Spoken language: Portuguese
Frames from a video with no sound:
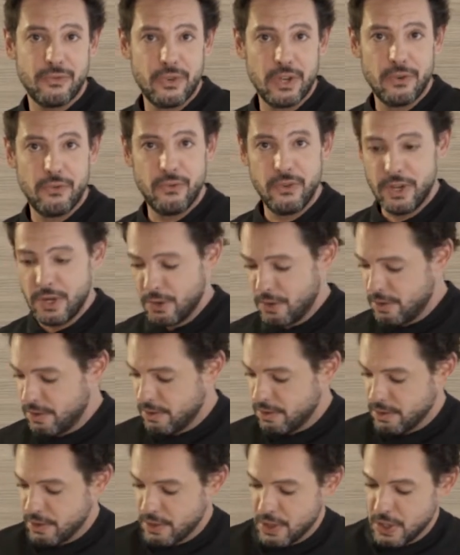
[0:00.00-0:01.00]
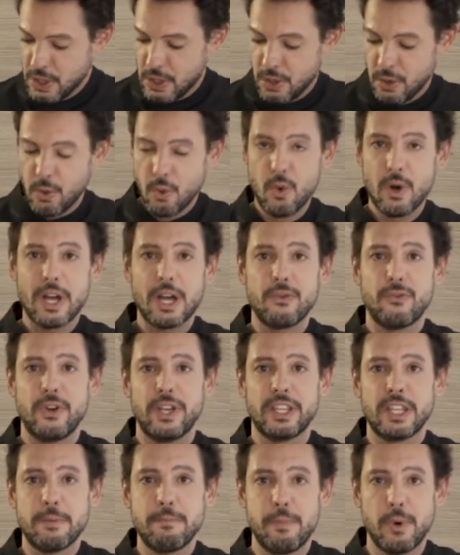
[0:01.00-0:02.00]
ferveu, o
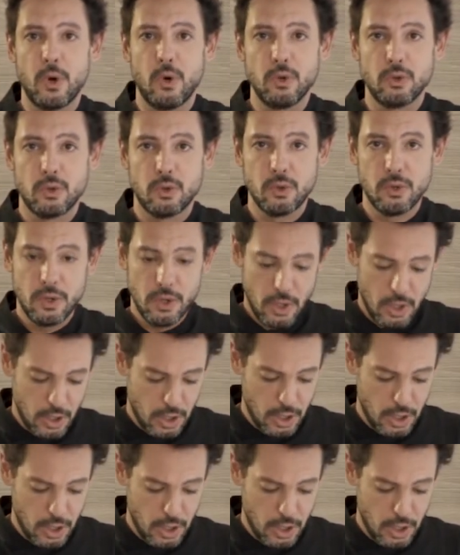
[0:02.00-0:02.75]
café está pronto.